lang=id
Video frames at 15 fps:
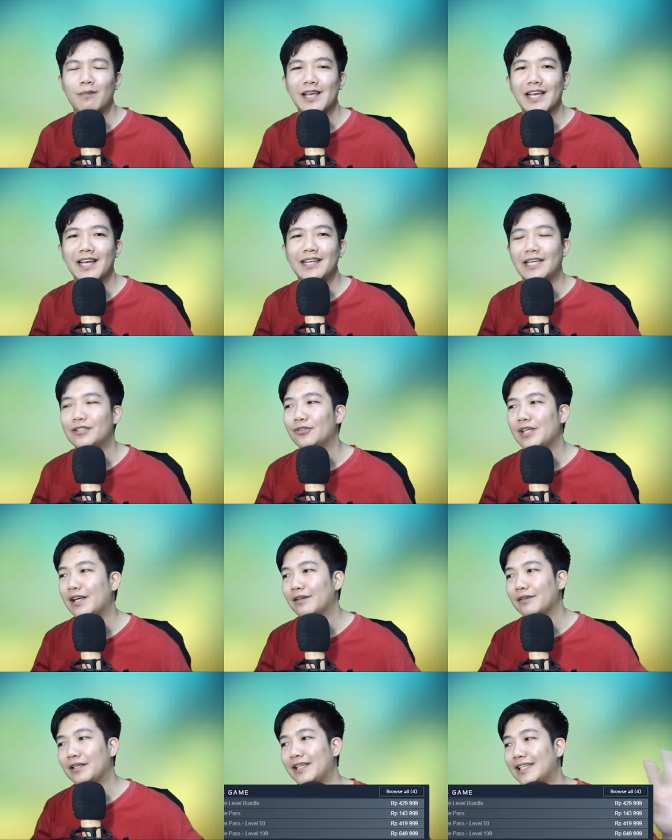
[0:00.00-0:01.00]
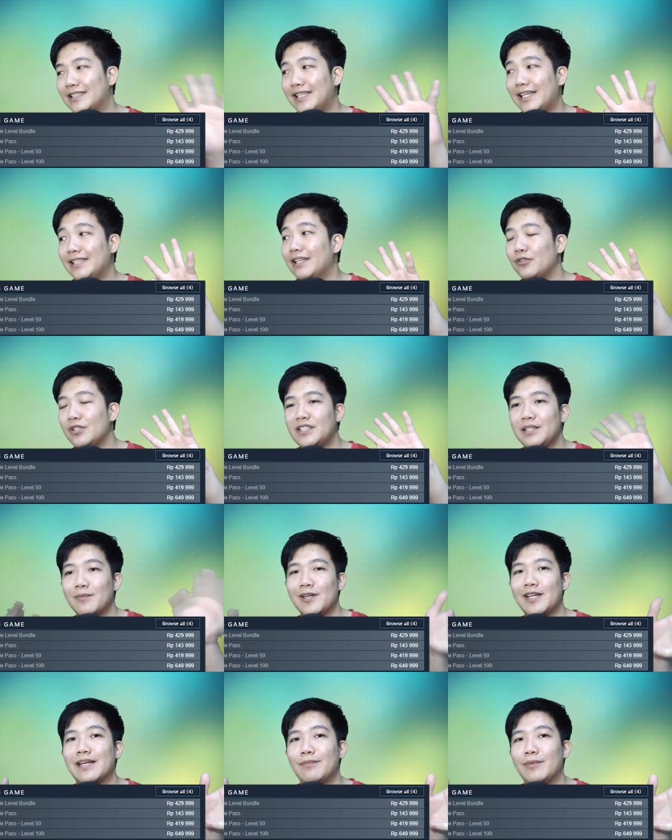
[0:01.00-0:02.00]
berbayar yaitu yang kita sering tahu di Steam
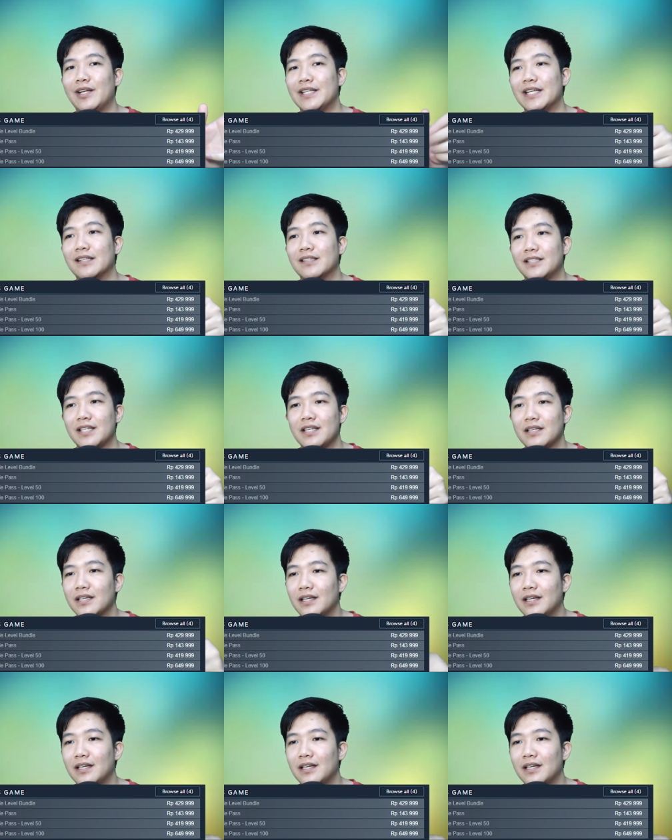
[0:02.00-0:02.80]
ada yang namanya DLC